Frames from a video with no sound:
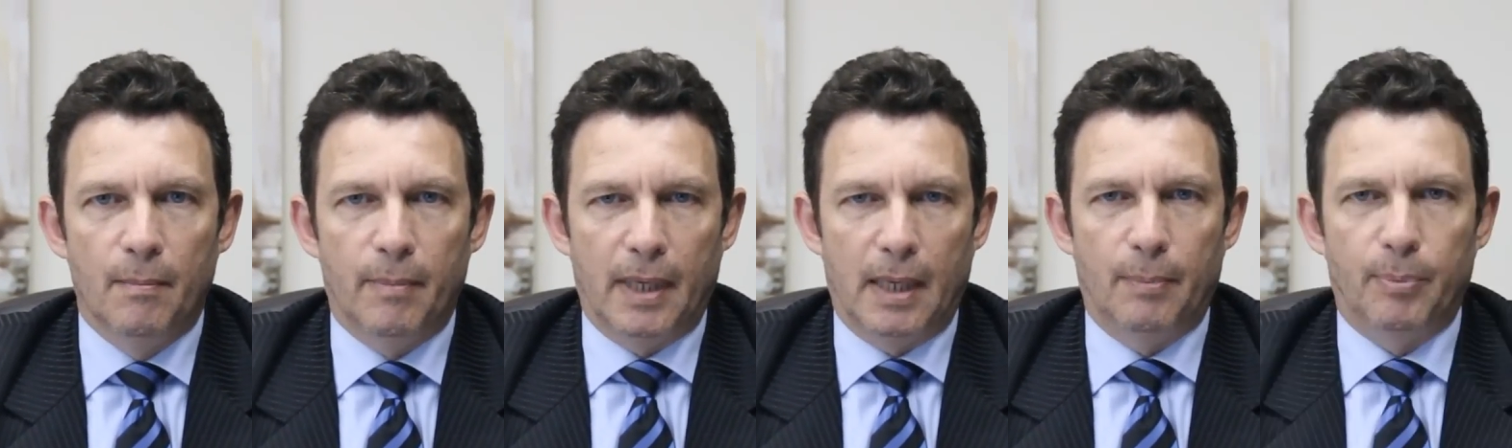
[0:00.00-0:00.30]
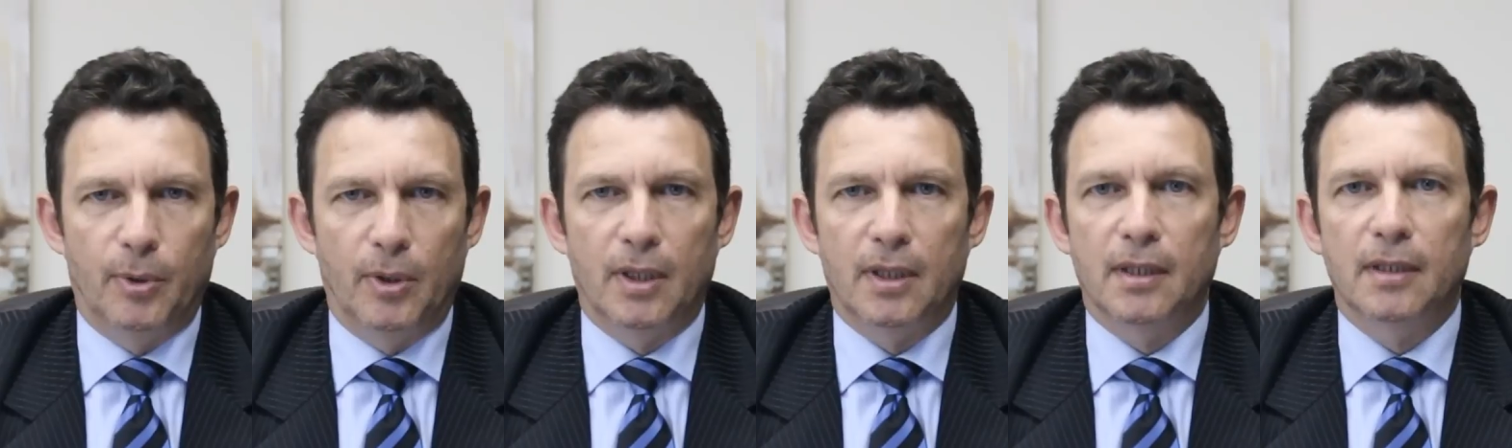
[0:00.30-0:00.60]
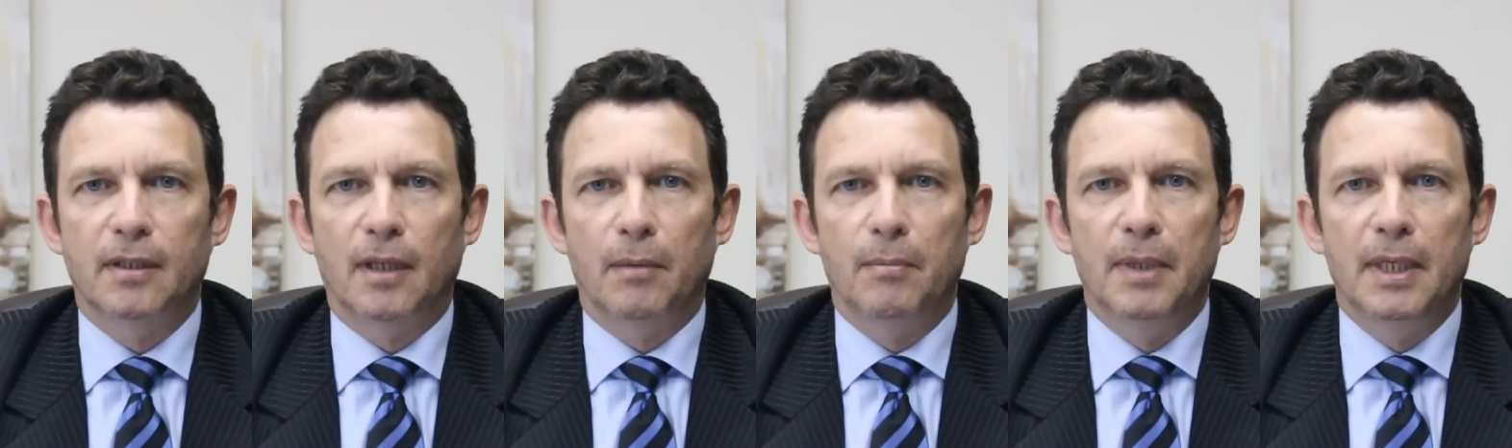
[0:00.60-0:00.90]
para poder
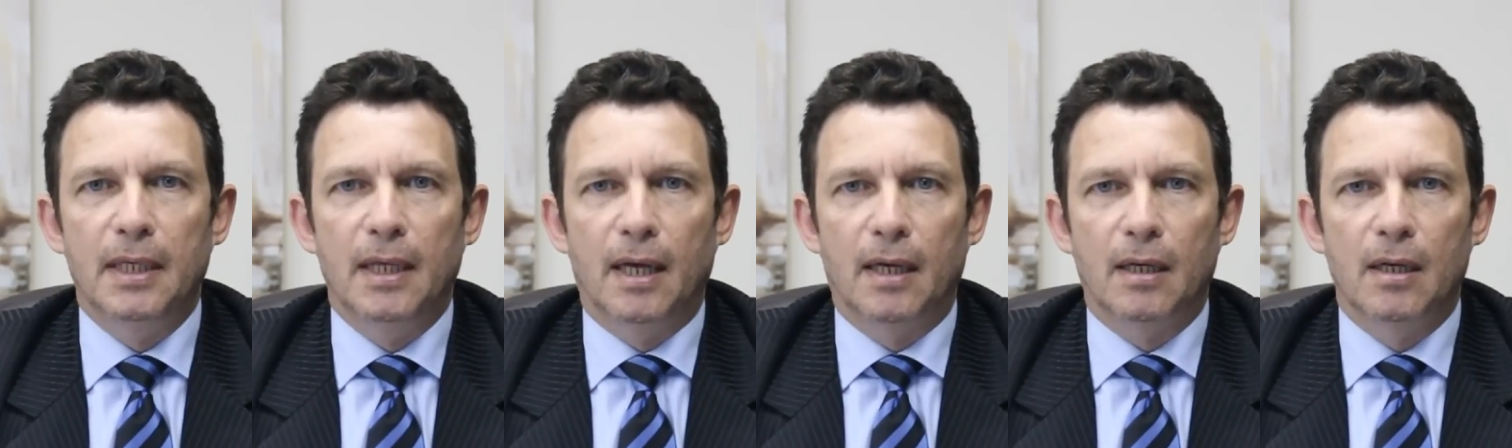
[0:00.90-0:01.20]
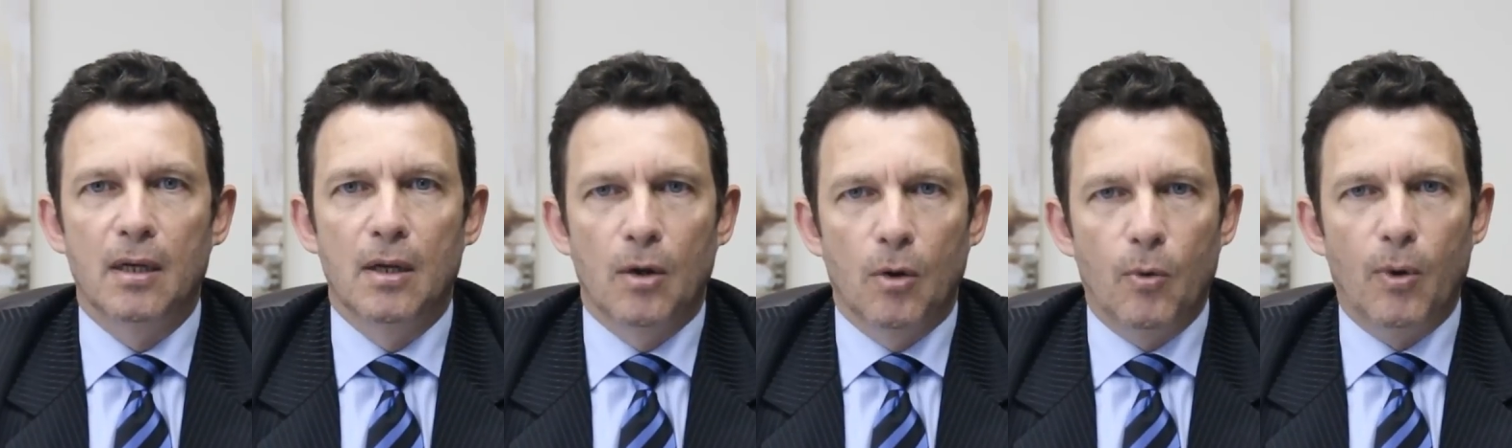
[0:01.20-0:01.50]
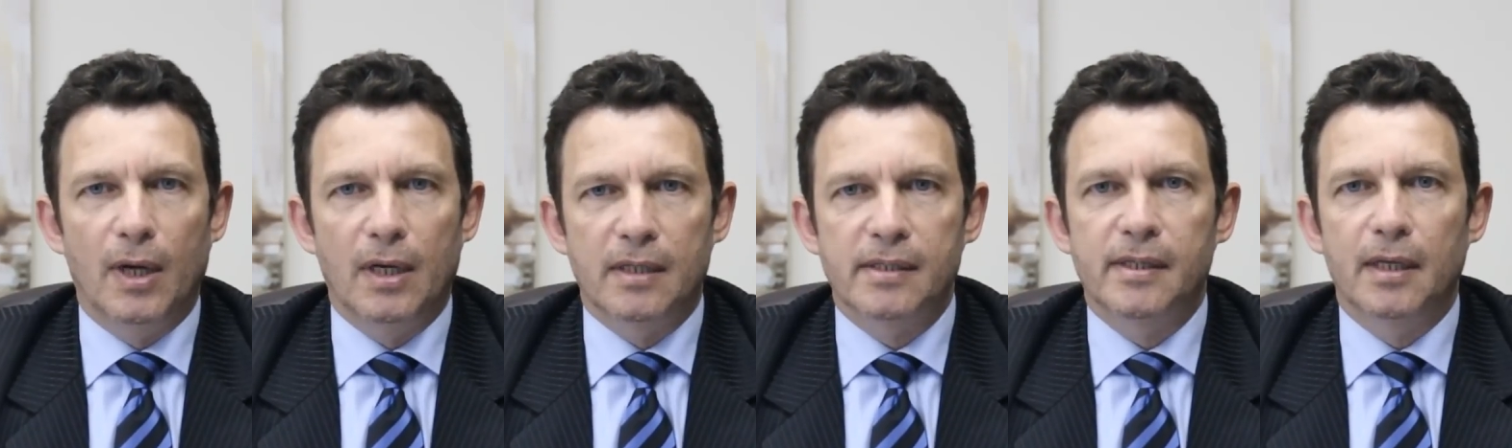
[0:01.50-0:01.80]
determinar
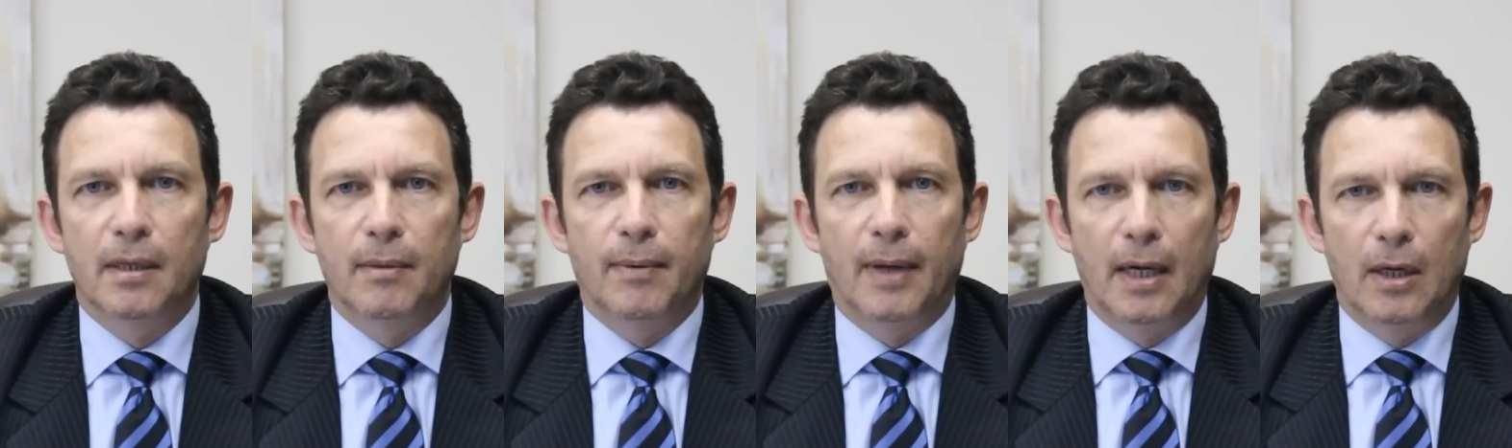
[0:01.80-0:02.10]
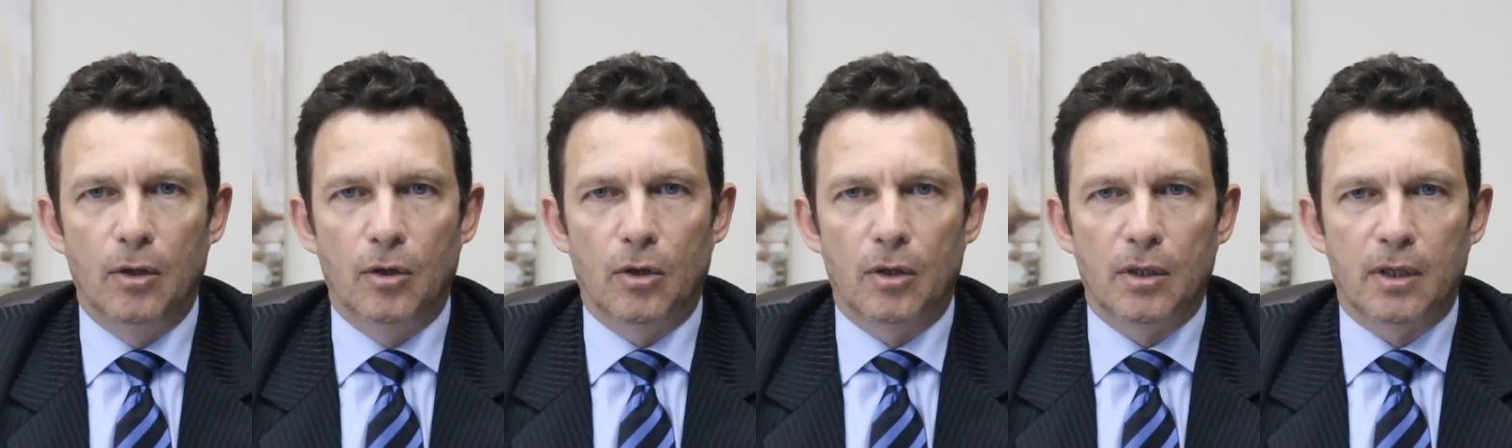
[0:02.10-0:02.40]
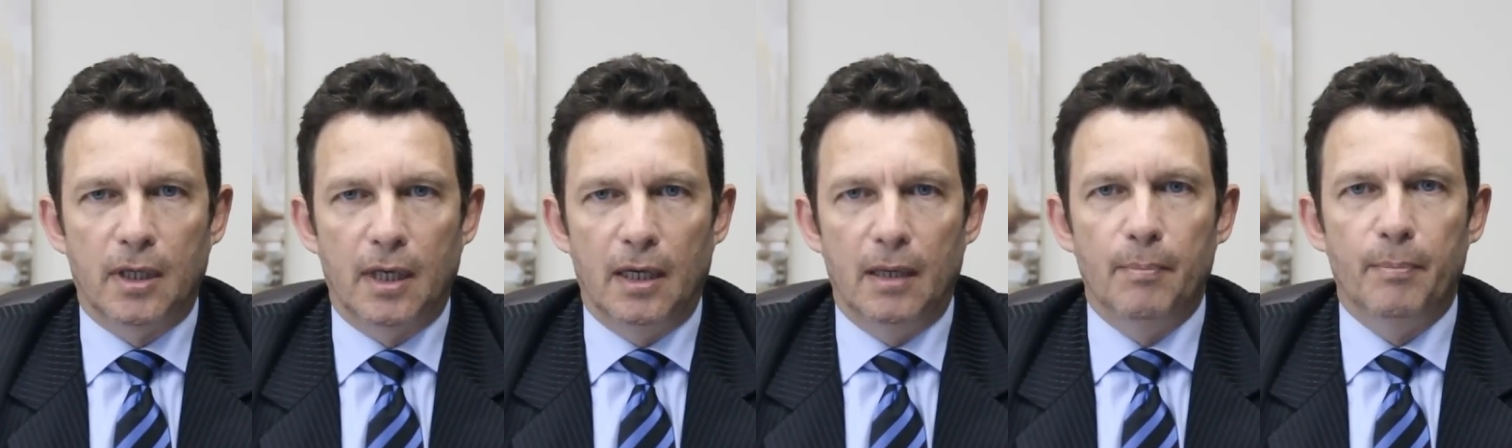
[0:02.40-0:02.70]
cuál es el
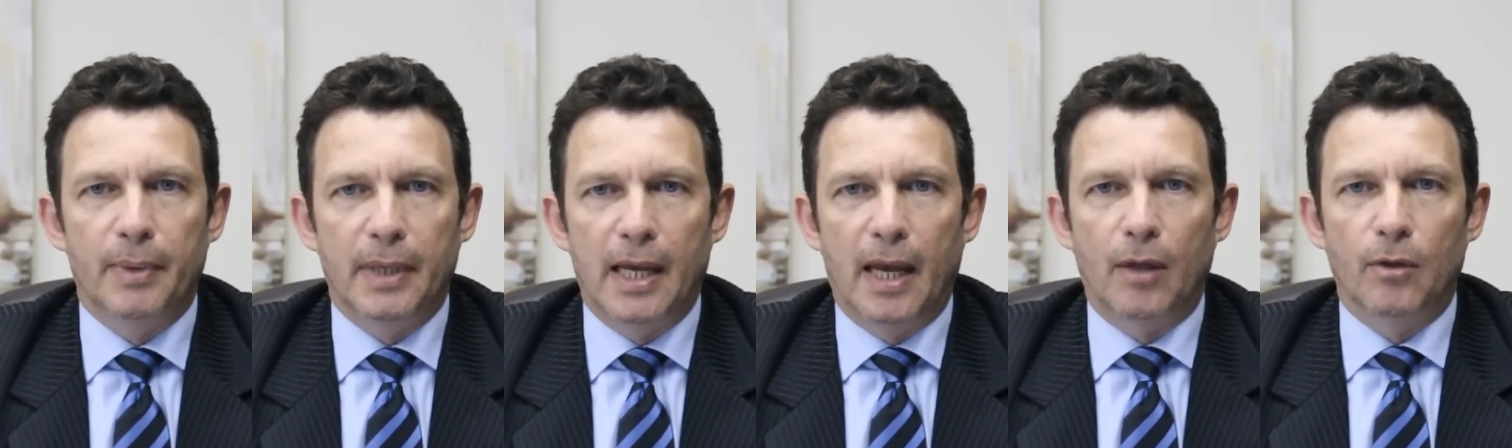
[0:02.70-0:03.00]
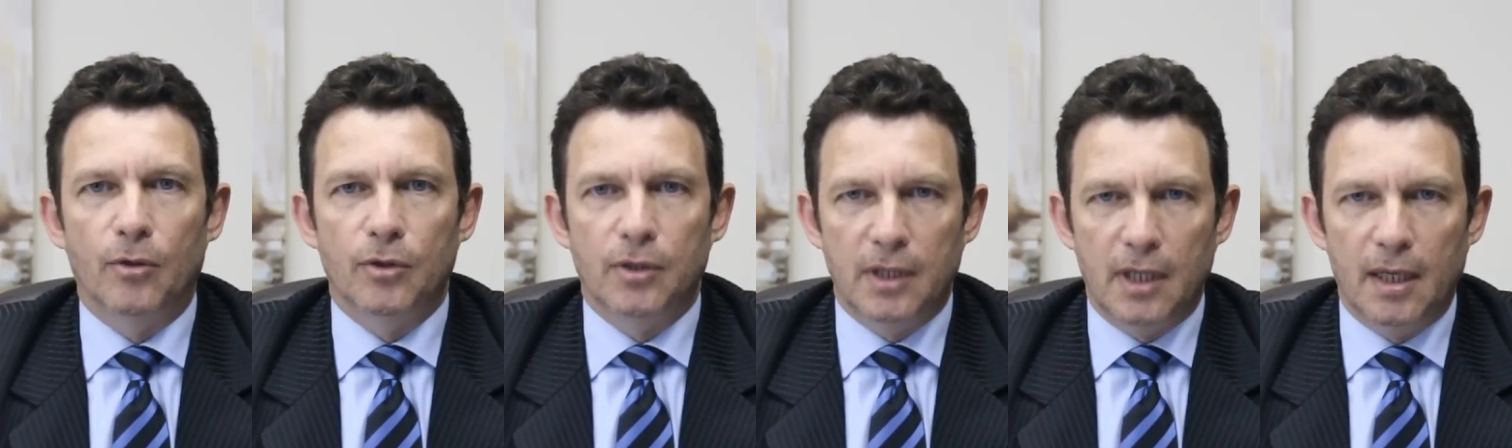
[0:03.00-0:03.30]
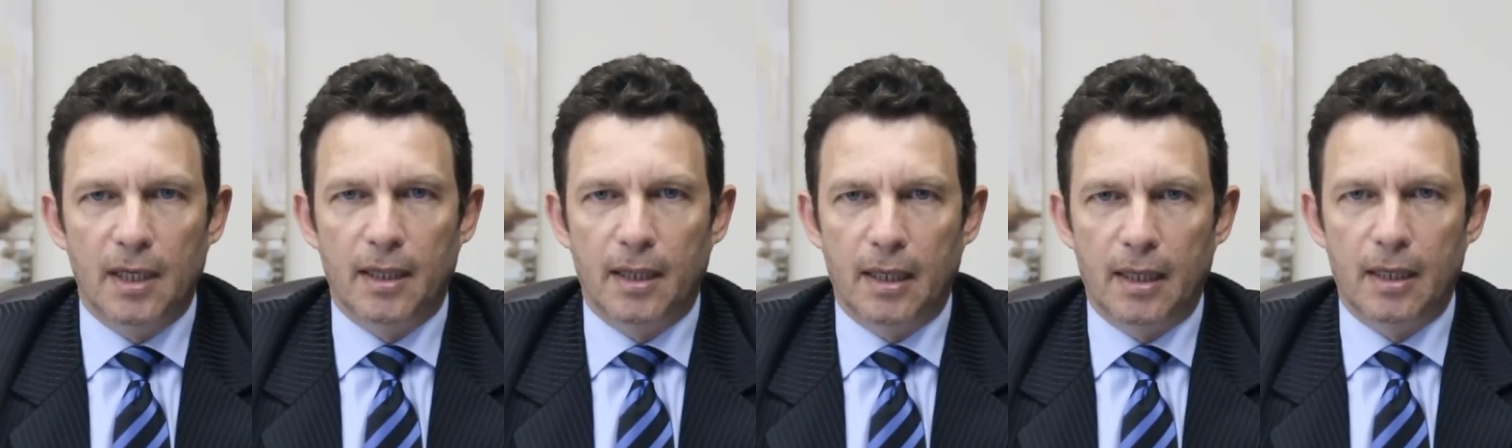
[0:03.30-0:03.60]
valor que el empleado
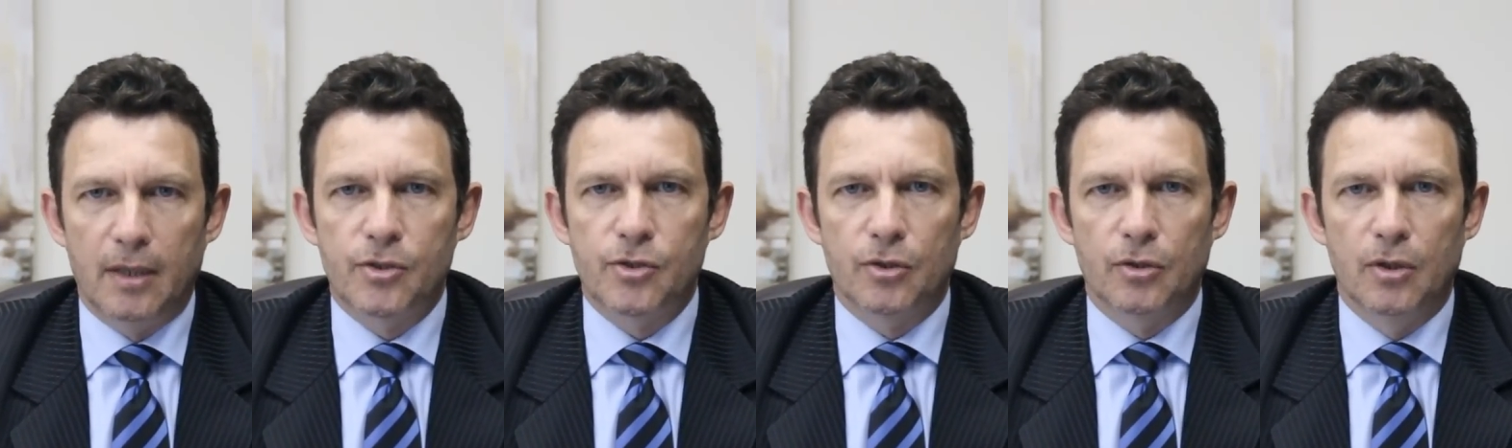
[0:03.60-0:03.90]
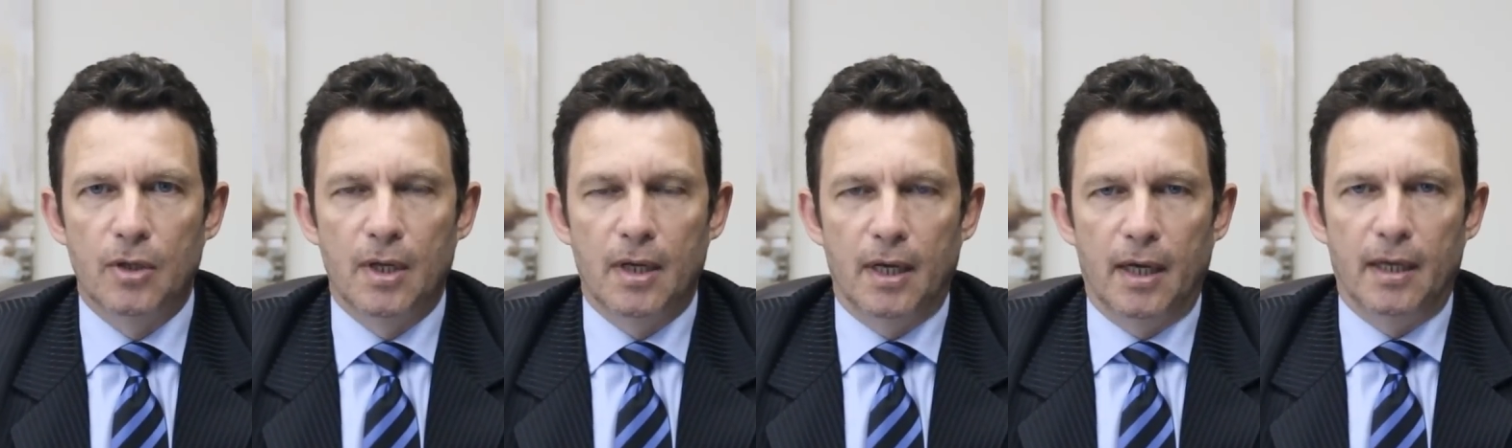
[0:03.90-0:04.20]
tiene derecho